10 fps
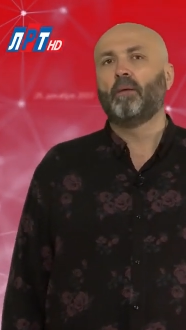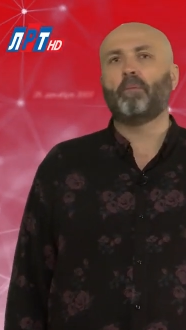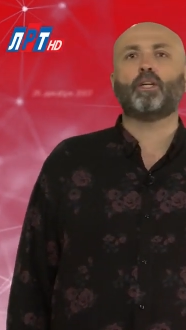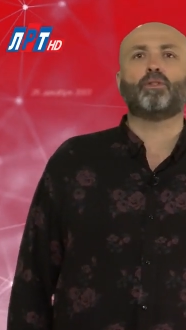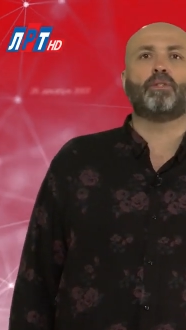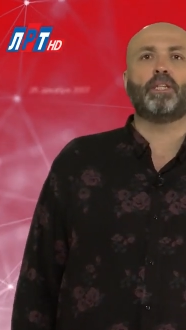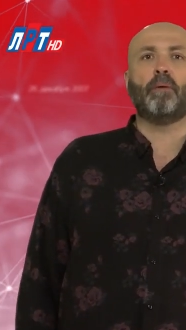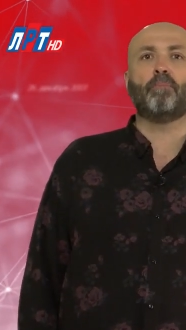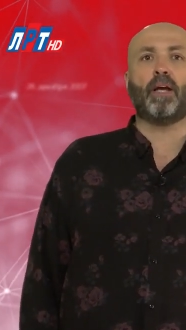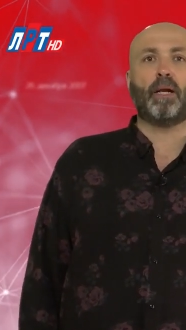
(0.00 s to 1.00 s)
Между
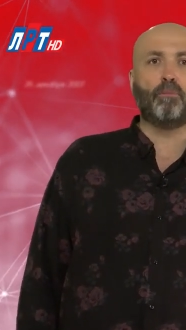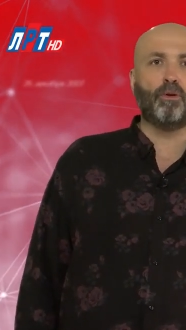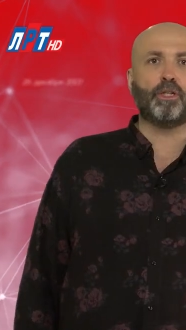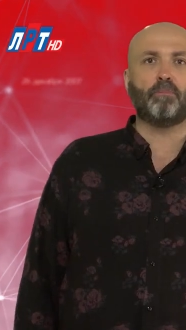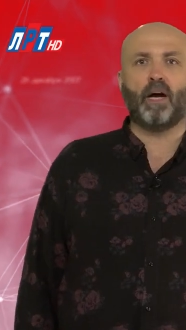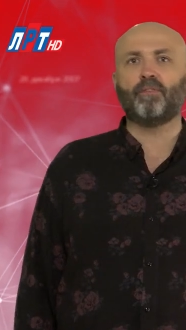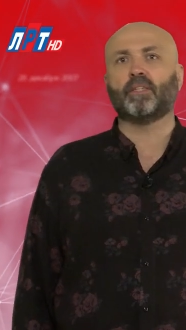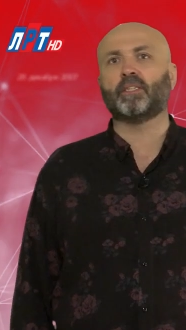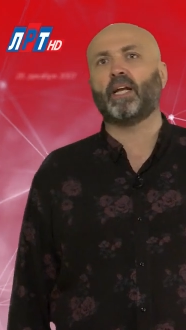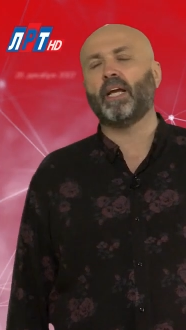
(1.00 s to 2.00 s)
тем, рабочим
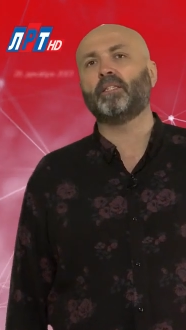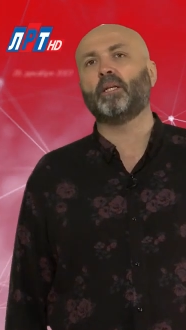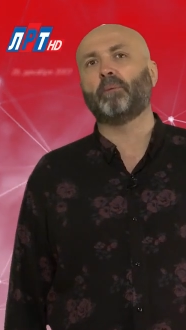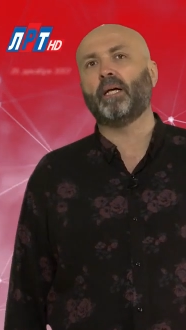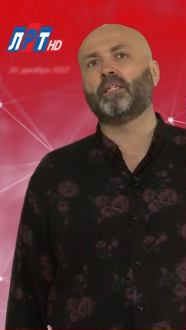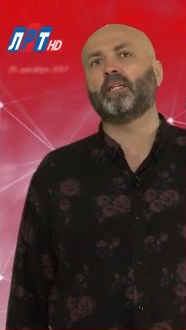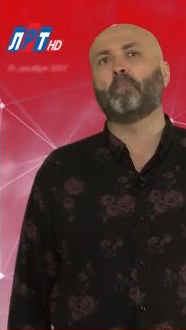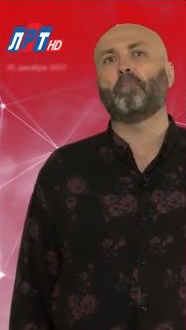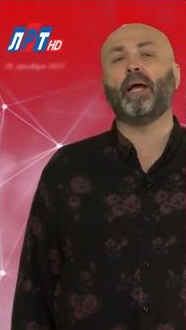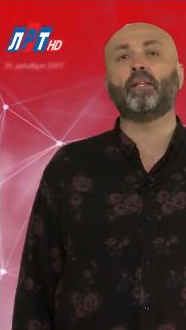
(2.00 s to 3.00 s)
автостроитель
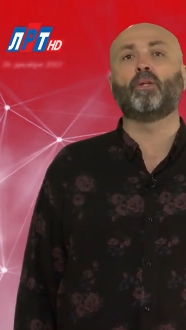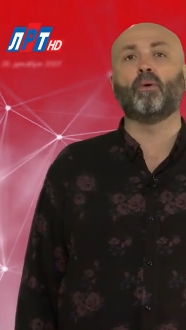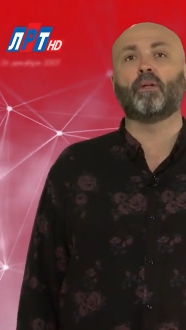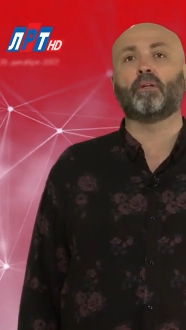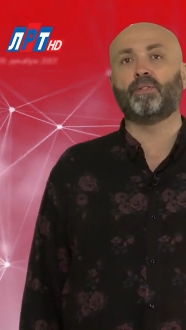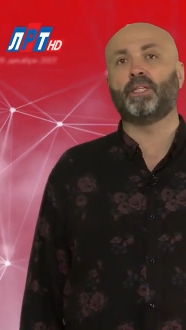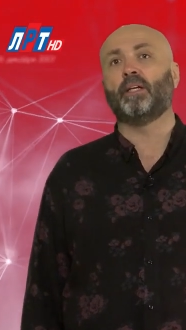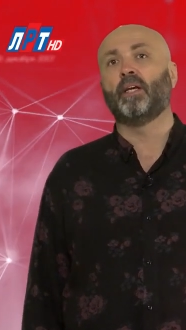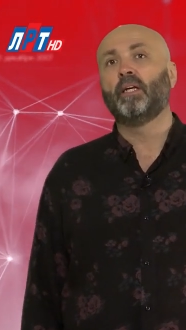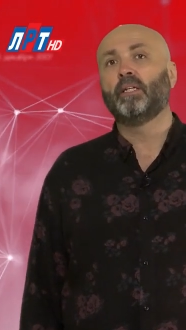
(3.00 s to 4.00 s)
платил 5 долларов в
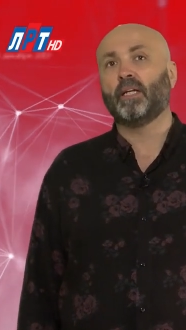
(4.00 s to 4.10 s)
день,